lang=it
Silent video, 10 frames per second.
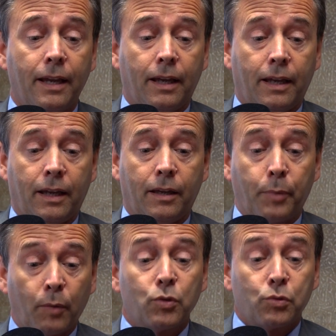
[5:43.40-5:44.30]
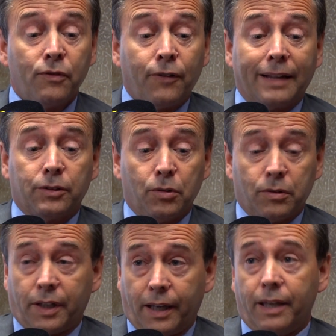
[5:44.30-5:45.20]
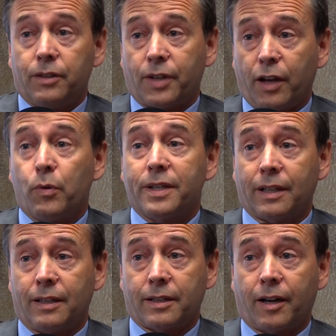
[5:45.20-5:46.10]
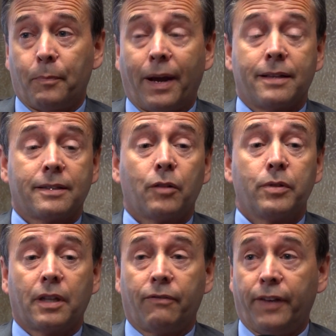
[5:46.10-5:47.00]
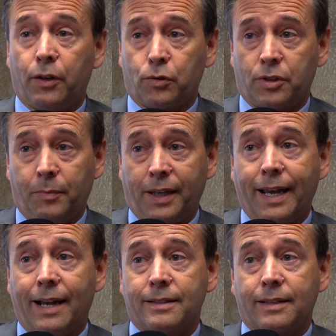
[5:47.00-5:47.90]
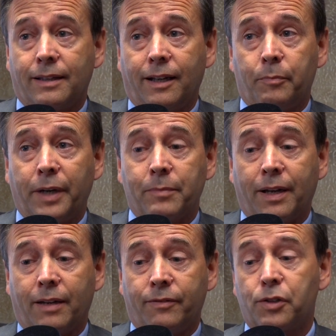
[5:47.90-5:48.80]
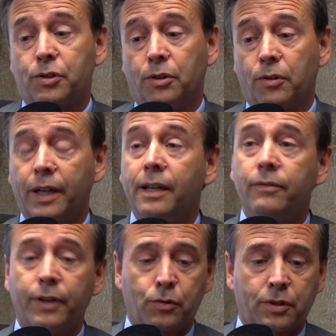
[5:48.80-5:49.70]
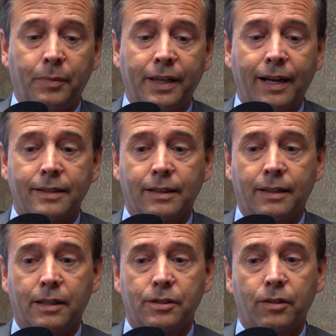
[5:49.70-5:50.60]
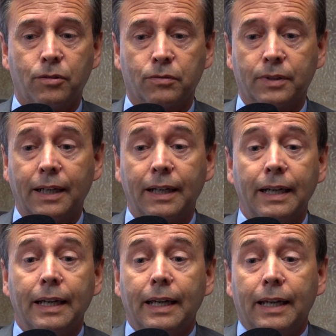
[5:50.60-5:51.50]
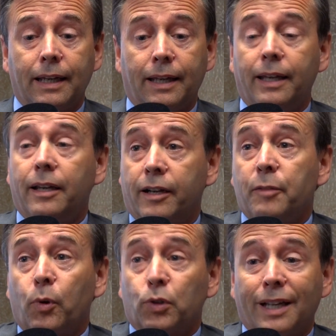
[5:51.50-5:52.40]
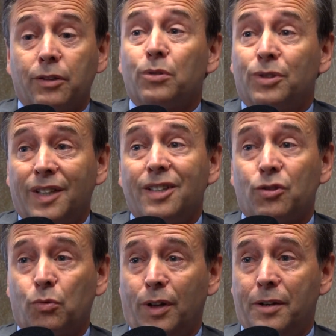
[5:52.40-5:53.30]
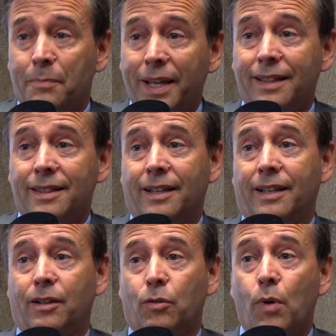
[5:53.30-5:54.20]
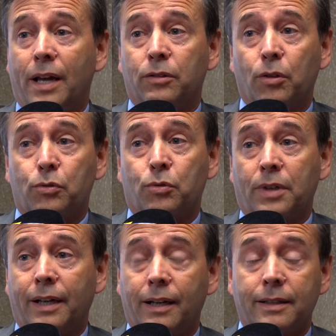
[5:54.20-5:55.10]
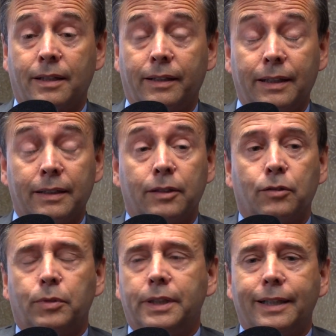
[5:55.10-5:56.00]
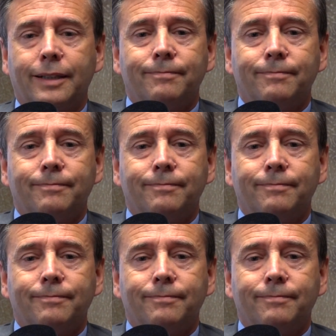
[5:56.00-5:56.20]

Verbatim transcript: e proprio sul fatto che c'è questa discrepanza, questa verosimiglianza della prima versione, l'inverosimiglianza della seconda, e riportando testualmente quanto Susanna Lazzarini ha detto. Quindi